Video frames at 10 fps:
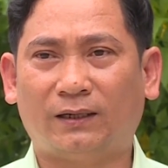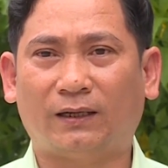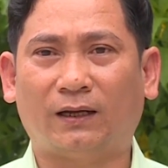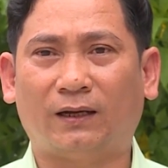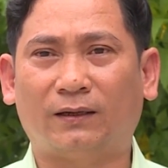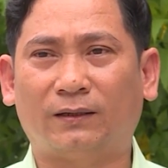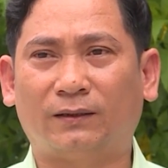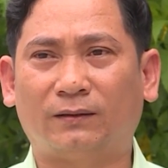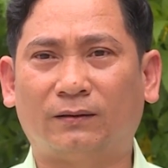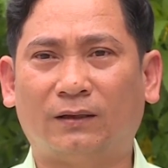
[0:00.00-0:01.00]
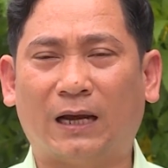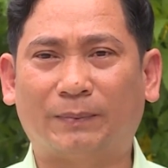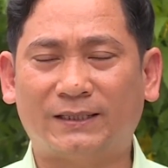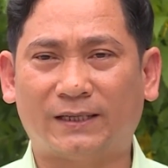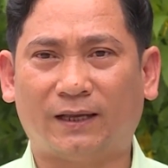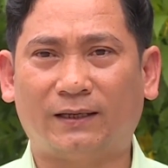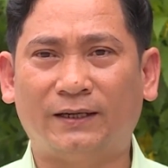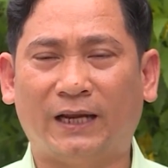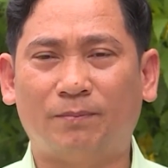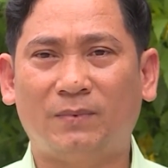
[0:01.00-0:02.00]
à, hợp tác xã
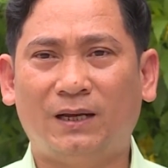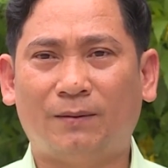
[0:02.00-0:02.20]
doanh nghiệp,